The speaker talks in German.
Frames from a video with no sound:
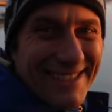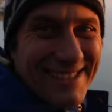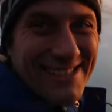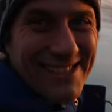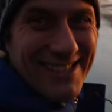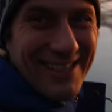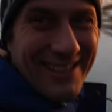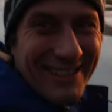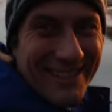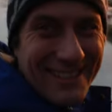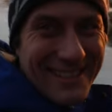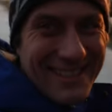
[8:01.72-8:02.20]

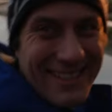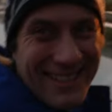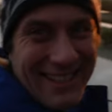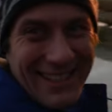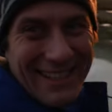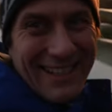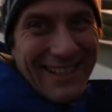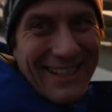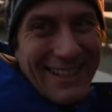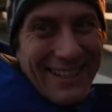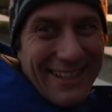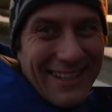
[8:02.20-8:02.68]
Schau dir das
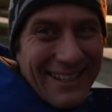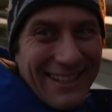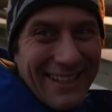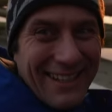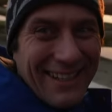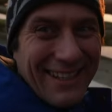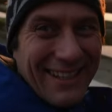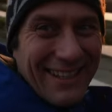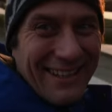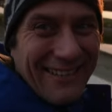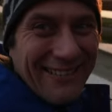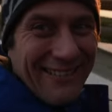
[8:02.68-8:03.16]
an.
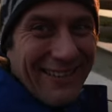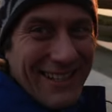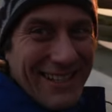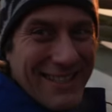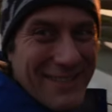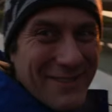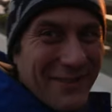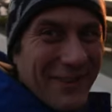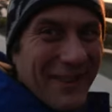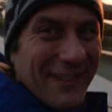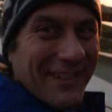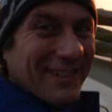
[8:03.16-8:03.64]

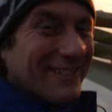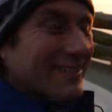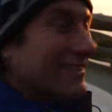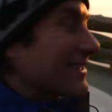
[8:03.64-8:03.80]
Was für eine